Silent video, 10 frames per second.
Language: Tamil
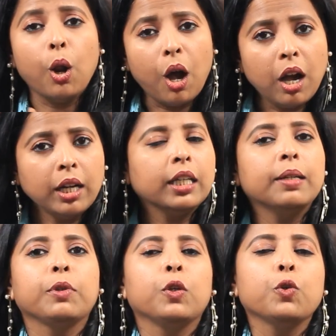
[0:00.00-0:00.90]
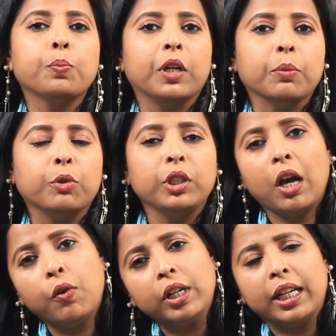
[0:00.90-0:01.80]
லாங் டேர்ம் யூஸ் பண்ணும்போது
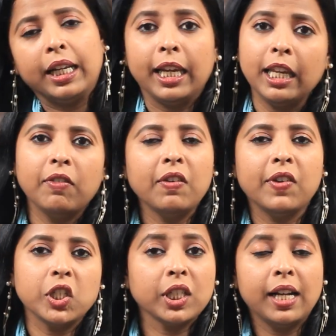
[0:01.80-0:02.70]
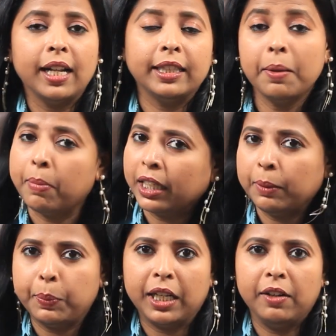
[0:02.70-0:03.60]
அவங்களுக்கு நிறையவே வெஜனல் ஹெல்த்தில்
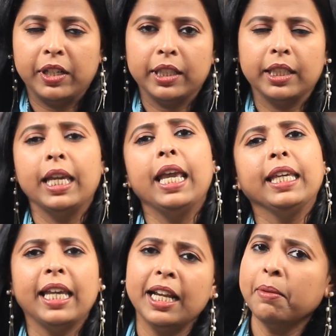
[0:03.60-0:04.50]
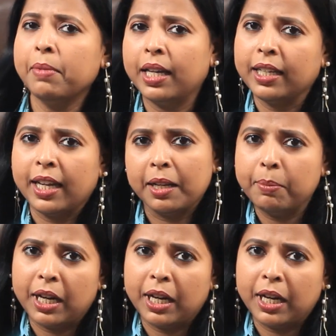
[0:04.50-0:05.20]
பாதிப்புகள் வருது என்ன மாதிரியான